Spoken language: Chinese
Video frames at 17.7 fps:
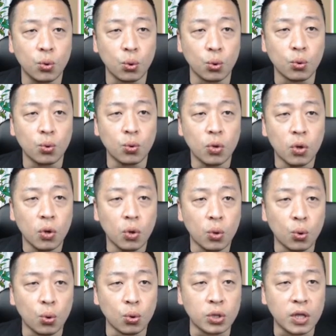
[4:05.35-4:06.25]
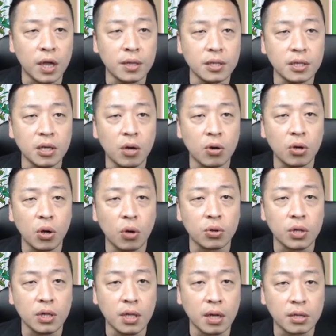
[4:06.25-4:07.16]
五，五天之后扣
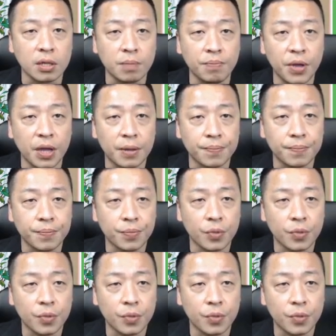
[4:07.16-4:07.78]
底到这边。